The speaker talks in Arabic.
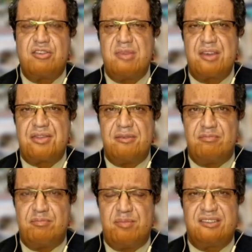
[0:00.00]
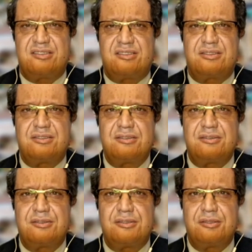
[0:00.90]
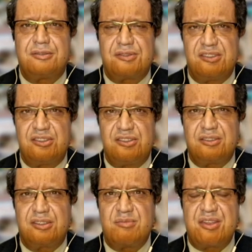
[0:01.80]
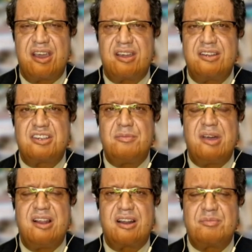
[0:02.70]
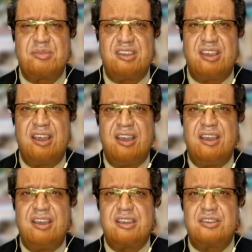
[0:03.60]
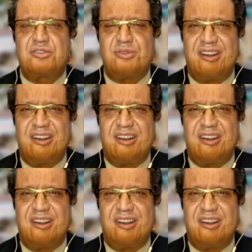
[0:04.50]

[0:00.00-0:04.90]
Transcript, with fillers: ثم ثم بند آه، في ميثاق الجامعة العربية ينص نعم.